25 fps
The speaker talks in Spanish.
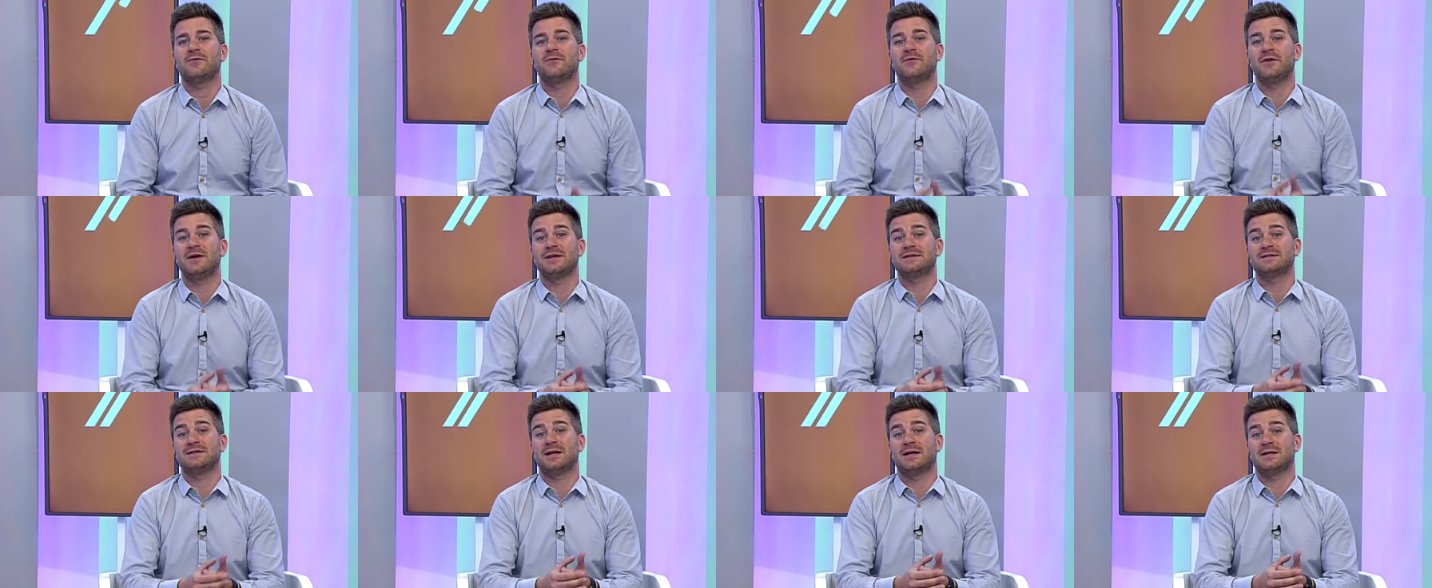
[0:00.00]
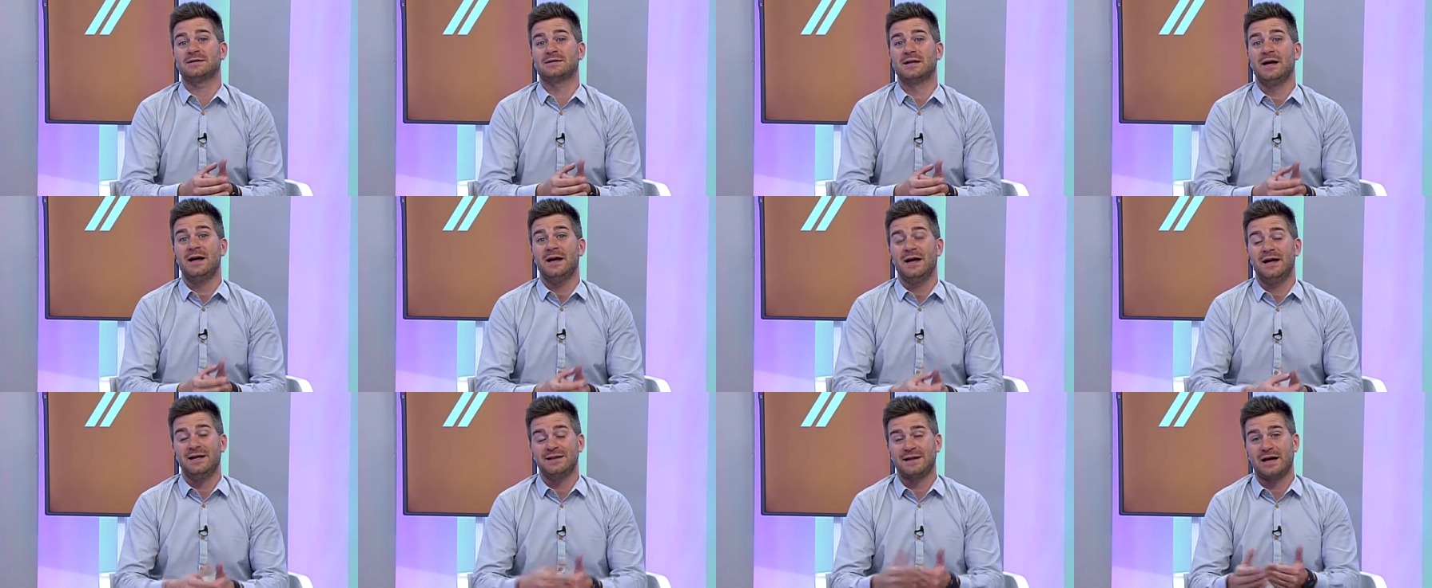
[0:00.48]
Fiestas
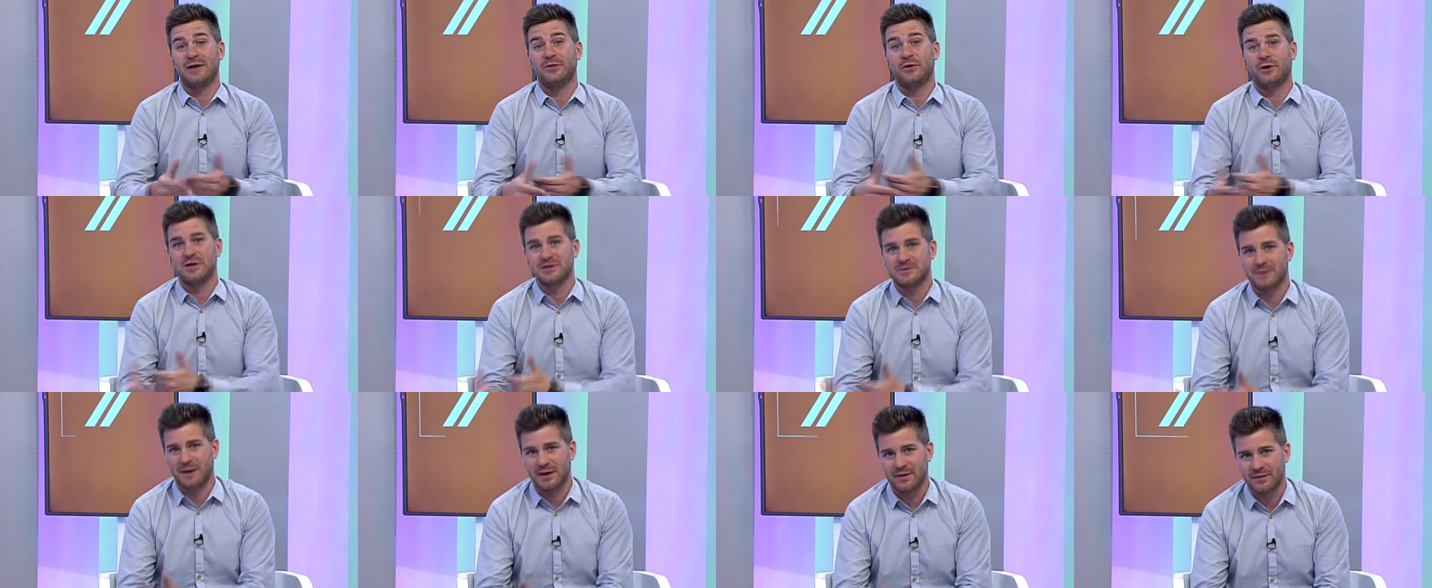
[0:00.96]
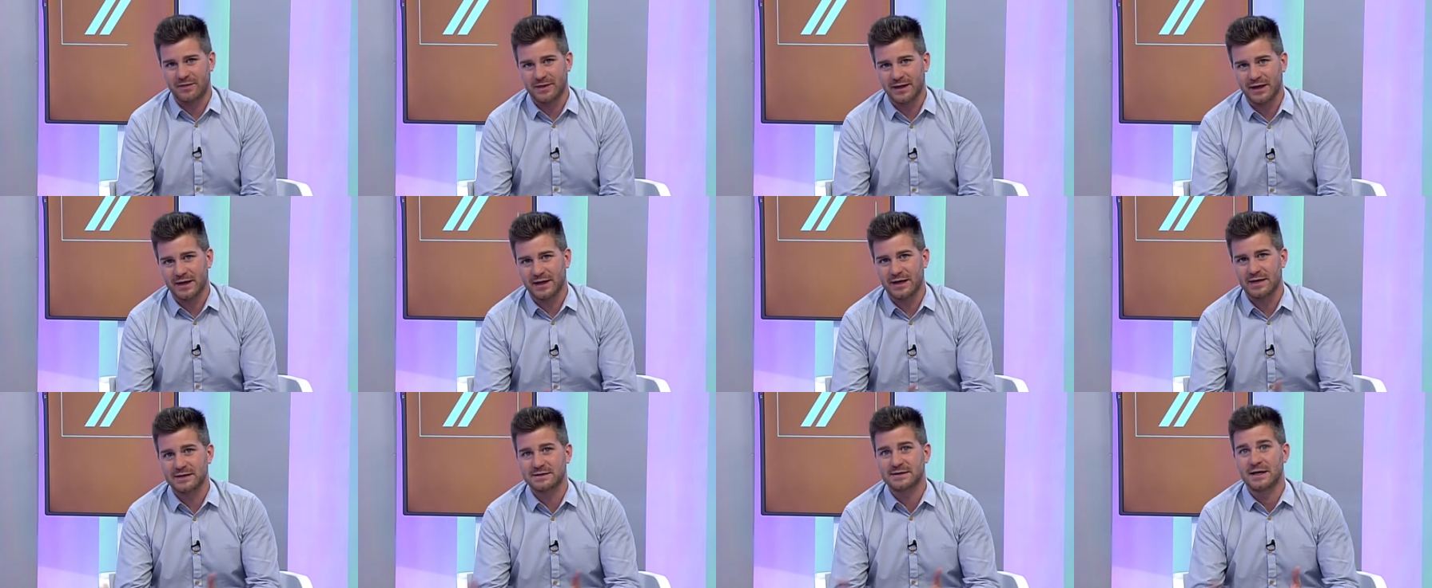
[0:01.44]
y Tradiciones
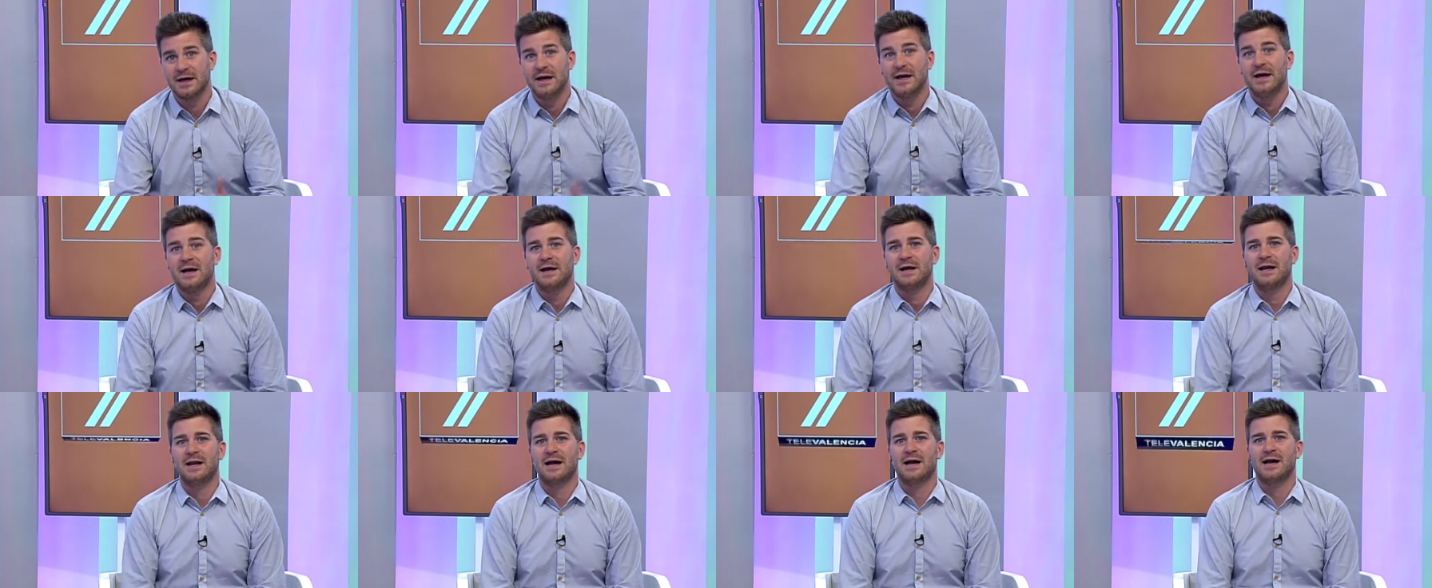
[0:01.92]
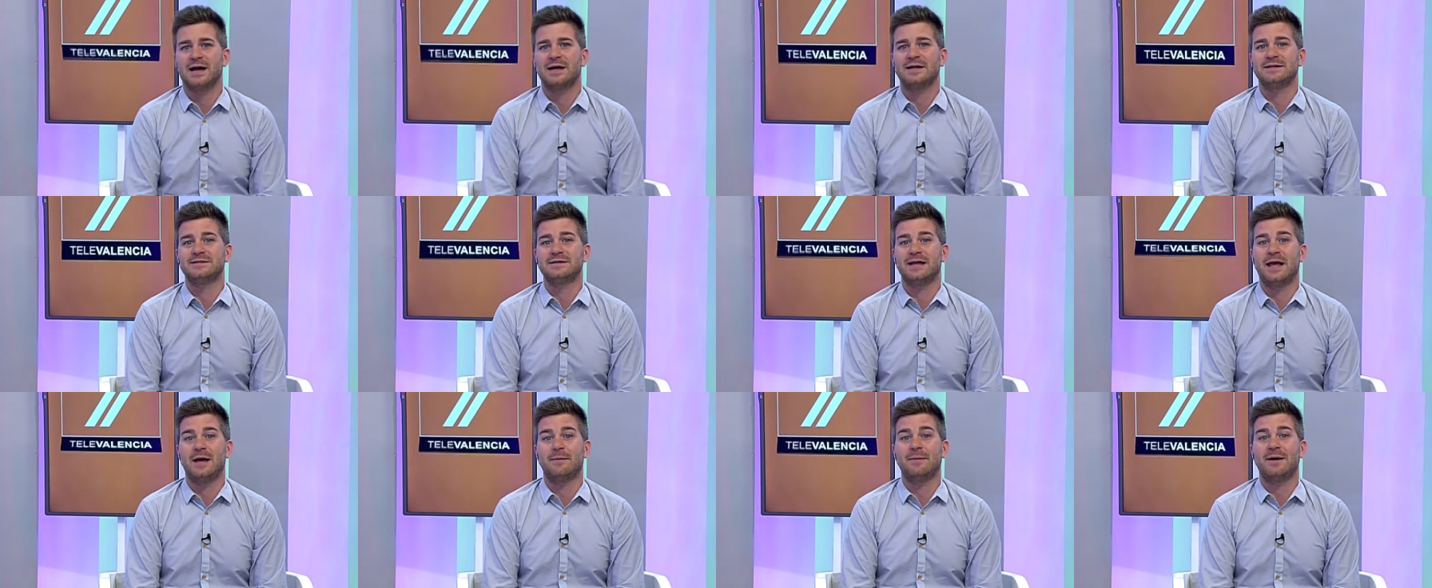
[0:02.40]
Valencianas, la que
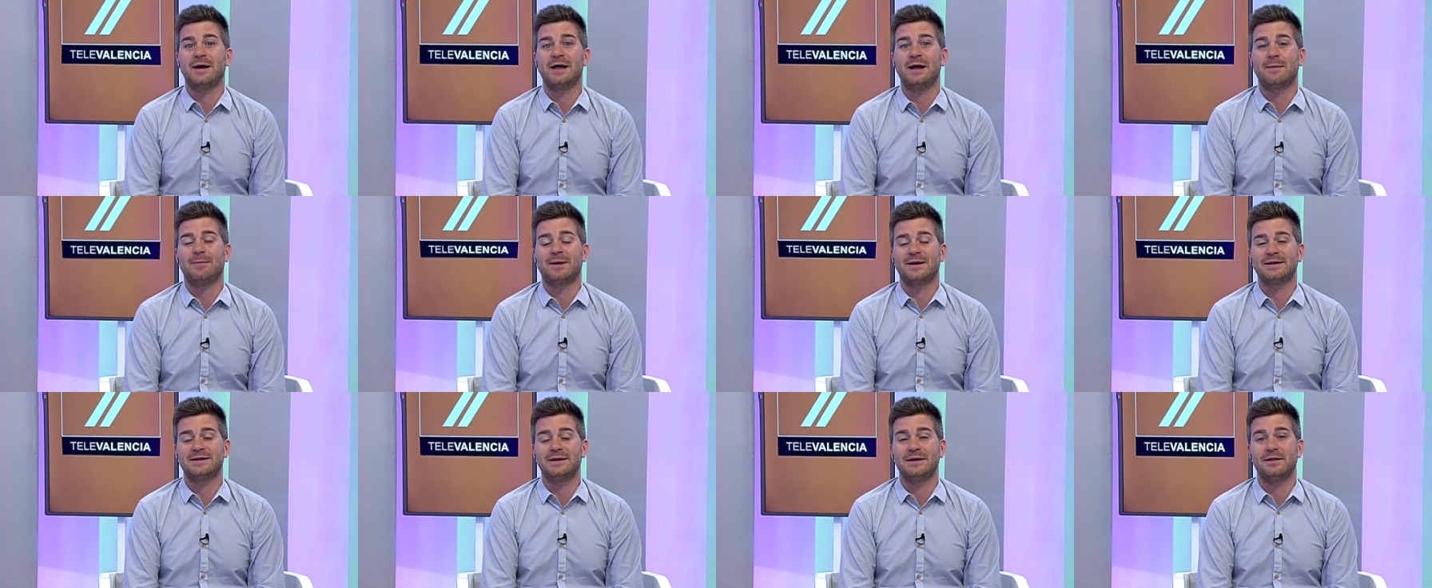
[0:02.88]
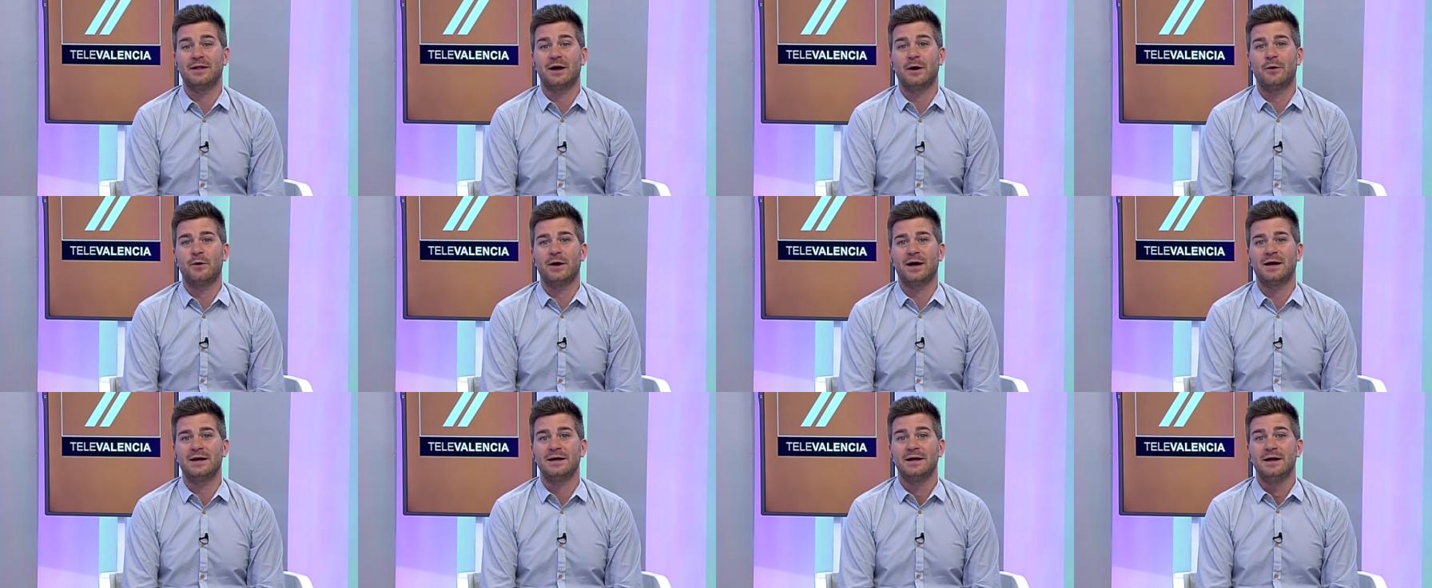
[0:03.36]
se llamaría a partir de
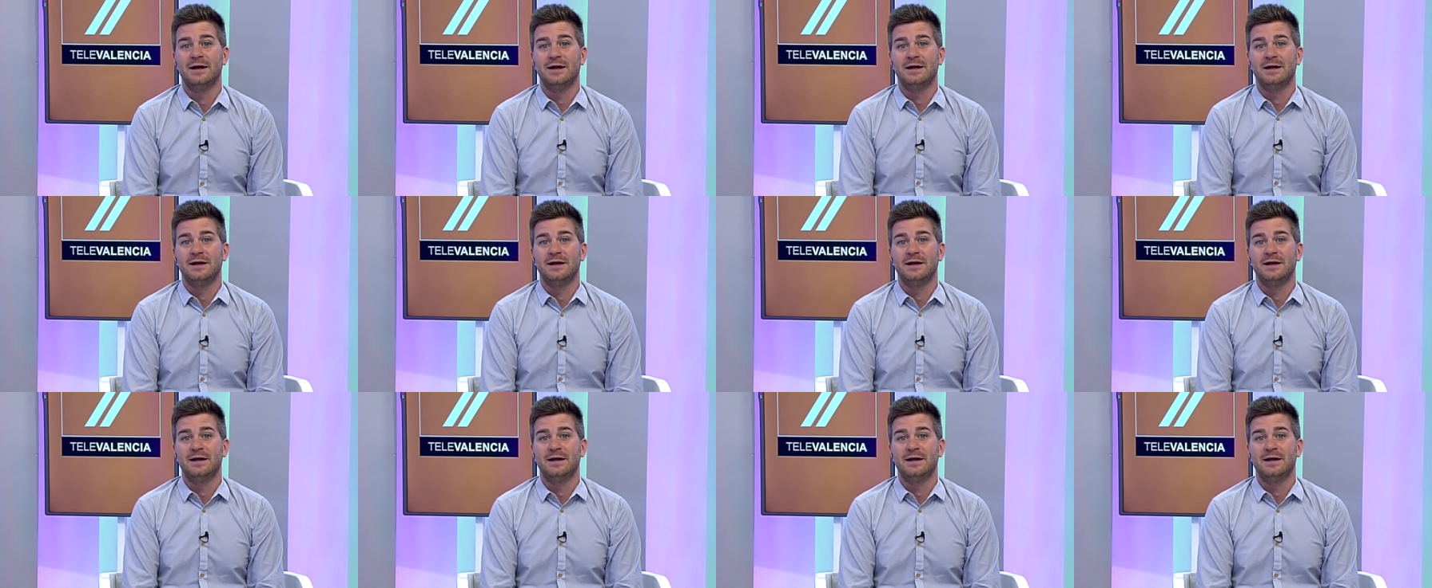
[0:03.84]
ahora